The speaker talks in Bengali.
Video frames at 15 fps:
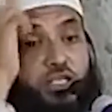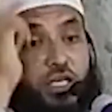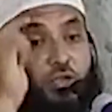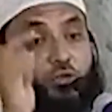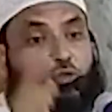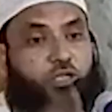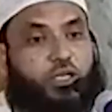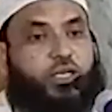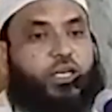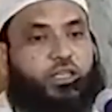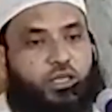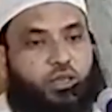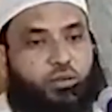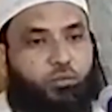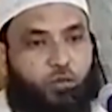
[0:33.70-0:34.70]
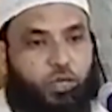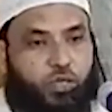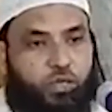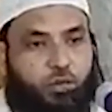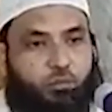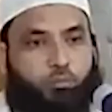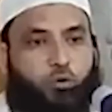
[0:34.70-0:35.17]
ছাত্রদের ক্ষেত্রে বলে
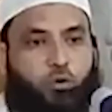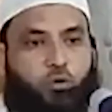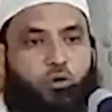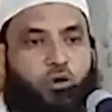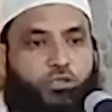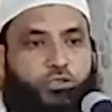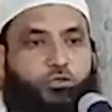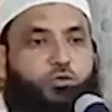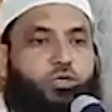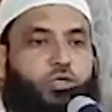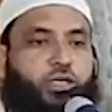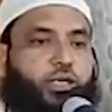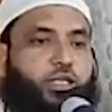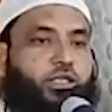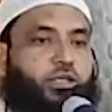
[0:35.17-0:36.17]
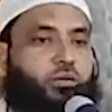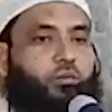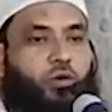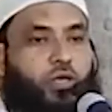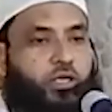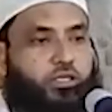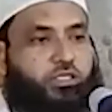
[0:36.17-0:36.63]
বড়রা ছোটদের ক্ষেত্রে
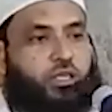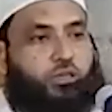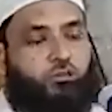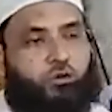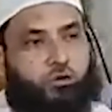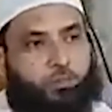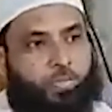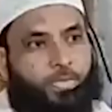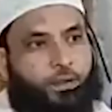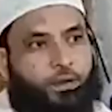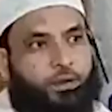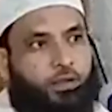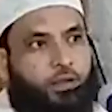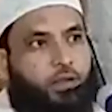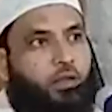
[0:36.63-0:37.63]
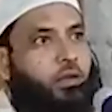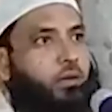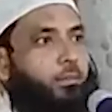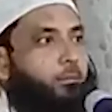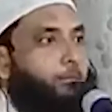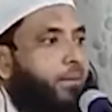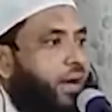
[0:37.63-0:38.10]
বলে যেমন
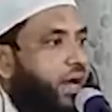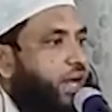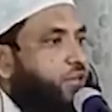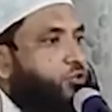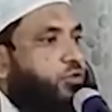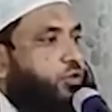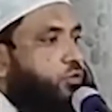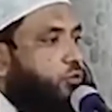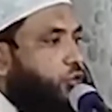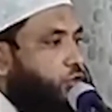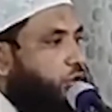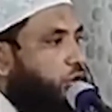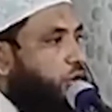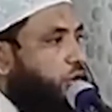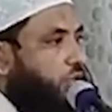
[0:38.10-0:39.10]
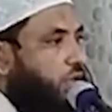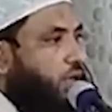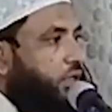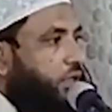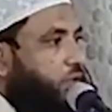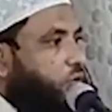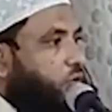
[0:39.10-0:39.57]
মা যদি কোনো
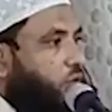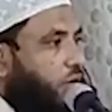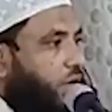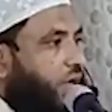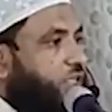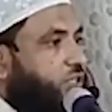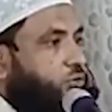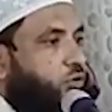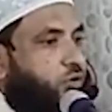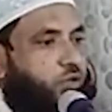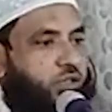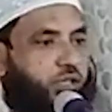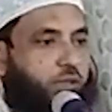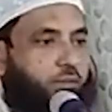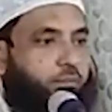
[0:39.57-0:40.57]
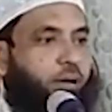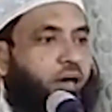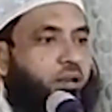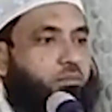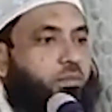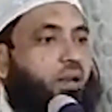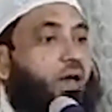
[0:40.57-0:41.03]
সন্তানকে কোনো কাজ করতে
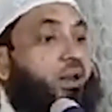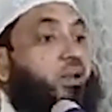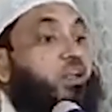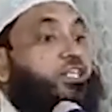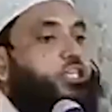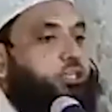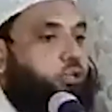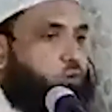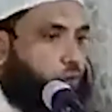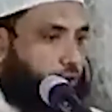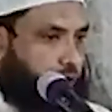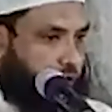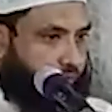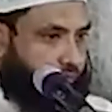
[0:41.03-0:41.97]
বারবার নিষেধ করে